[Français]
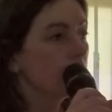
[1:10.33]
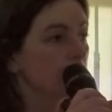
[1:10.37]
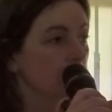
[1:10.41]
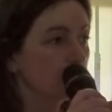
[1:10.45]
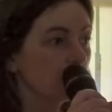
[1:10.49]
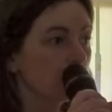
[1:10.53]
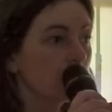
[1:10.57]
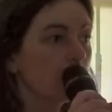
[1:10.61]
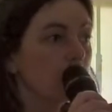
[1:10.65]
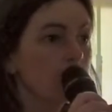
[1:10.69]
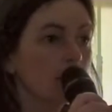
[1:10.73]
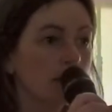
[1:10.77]

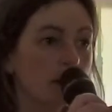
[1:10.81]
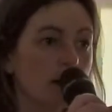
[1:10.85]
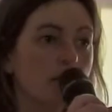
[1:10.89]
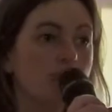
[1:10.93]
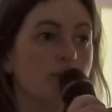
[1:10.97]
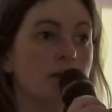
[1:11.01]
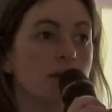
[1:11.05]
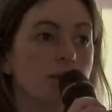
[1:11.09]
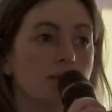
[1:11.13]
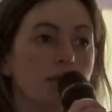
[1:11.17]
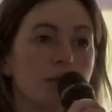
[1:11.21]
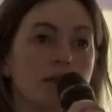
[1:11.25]
Donc il faut quand
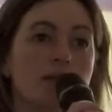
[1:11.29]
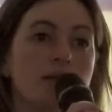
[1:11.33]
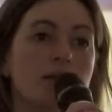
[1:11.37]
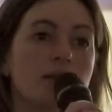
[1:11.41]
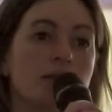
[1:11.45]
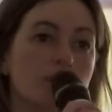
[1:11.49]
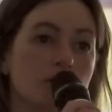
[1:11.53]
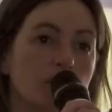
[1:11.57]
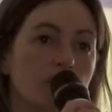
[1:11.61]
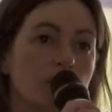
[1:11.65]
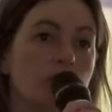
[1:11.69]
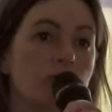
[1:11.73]
même dépasser
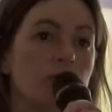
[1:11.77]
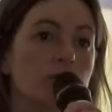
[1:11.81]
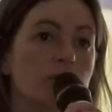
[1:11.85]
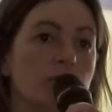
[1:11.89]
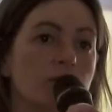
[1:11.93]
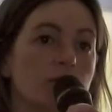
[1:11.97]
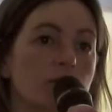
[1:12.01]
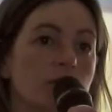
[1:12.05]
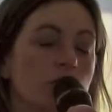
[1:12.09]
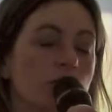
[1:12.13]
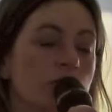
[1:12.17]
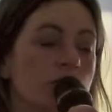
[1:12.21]
énormément de
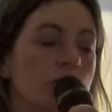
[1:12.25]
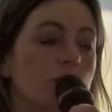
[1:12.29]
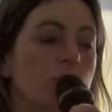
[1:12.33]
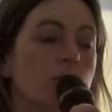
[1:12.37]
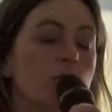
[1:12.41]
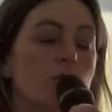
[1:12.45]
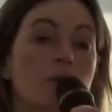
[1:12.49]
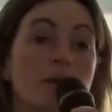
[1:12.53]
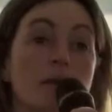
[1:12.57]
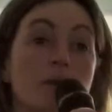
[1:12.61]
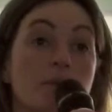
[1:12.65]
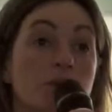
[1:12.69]
stéréotypes.
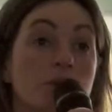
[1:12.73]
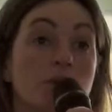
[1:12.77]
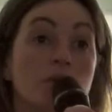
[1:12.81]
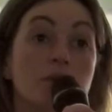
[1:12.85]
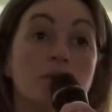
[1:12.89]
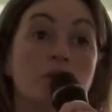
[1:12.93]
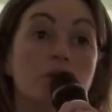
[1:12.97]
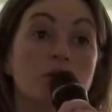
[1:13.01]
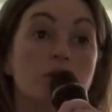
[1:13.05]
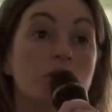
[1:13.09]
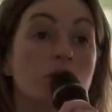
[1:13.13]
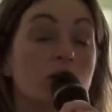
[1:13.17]
Donc la
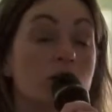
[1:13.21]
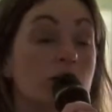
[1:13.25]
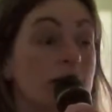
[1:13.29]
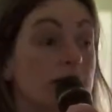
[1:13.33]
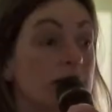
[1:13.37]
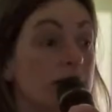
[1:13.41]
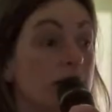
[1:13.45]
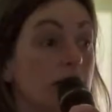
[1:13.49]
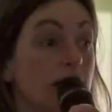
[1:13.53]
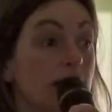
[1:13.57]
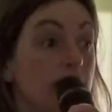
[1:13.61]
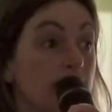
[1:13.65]
maison des jeunes,
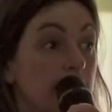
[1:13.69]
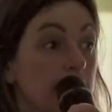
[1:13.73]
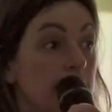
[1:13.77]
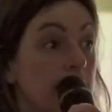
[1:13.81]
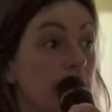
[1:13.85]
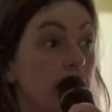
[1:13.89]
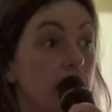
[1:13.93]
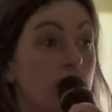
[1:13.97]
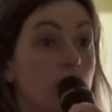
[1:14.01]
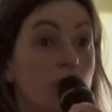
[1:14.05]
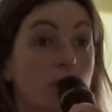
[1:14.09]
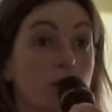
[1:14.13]
c'est
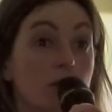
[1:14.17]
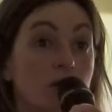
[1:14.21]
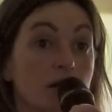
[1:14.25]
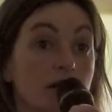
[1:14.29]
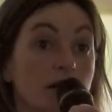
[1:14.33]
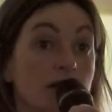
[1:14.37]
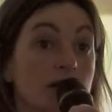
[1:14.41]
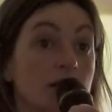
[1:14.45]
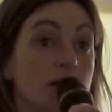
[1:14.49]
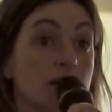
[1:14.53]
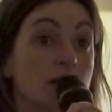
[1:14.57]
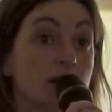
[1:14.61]
l'équipement qui a
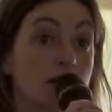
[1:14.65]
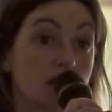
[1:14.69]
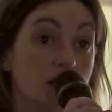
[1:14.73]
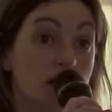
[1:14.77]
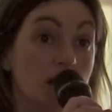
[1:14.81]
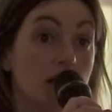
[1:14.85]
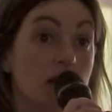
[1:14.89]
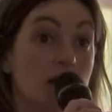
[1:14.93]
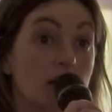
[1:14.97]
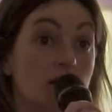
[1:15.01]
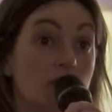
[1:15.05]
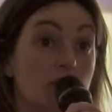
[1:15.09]
été
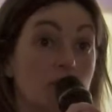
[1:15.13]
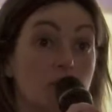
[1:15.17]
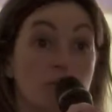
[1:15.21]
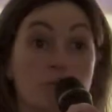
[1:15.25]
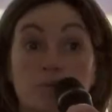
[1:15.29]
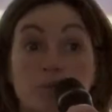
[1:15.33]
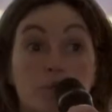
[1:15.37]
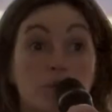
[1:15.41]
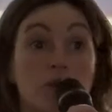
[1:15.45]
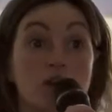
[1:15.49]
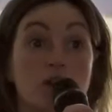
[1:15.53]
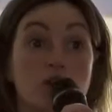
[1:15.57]
créé
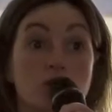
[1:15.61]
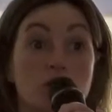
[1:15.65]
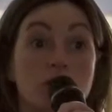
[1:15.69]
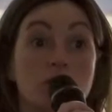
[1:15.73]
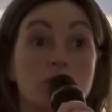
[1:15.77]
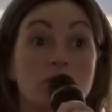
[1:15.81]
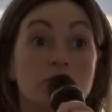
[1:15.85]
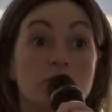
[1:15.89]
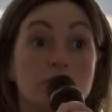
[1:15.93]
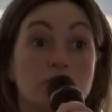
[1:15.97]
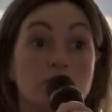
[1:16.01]
pour les jeunes.